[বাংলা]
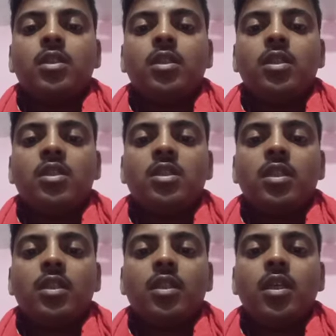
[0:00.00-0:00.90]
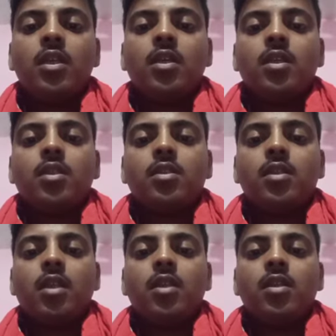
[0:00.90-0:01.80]
নিশ্চিন্তে
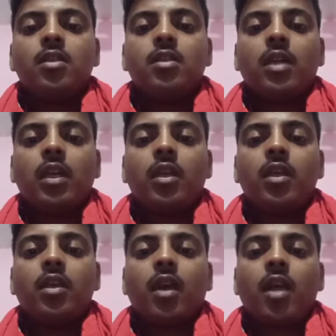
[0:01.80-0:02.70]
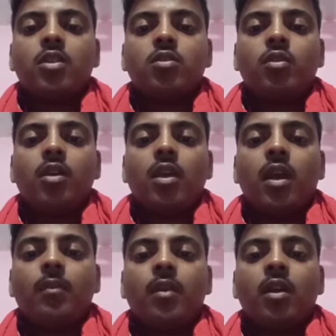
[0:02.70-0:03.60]
সেই স্থানে কাজ করে
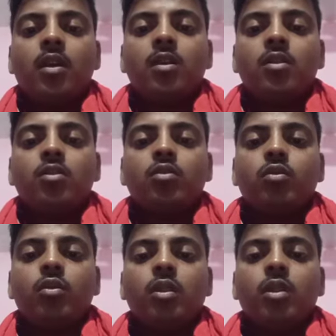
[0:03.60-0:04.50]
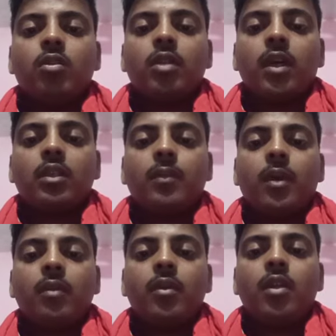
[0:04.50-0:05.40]
আপনারা সুরক্ষিত থাকতে
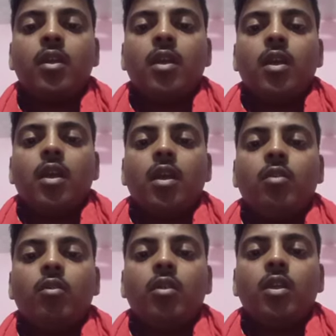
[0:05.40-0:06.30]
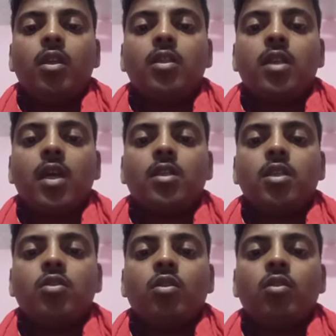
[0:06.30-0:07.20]
পারবেন এই গণ্ডিটির সাহায্যে
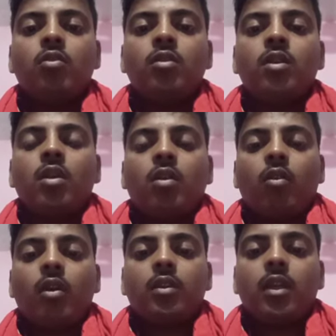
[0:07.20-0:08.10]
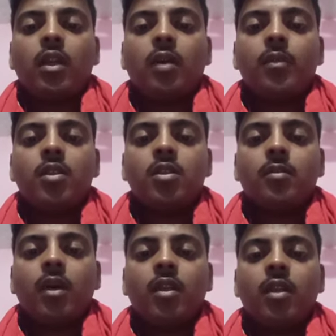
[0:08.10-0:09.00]
চলুন কথা না বেশি
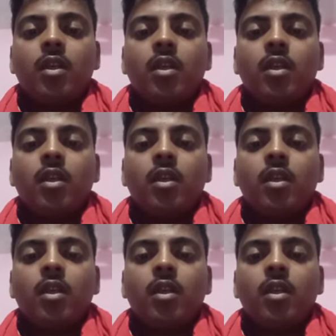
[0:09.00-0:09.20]
বাড়িয়ে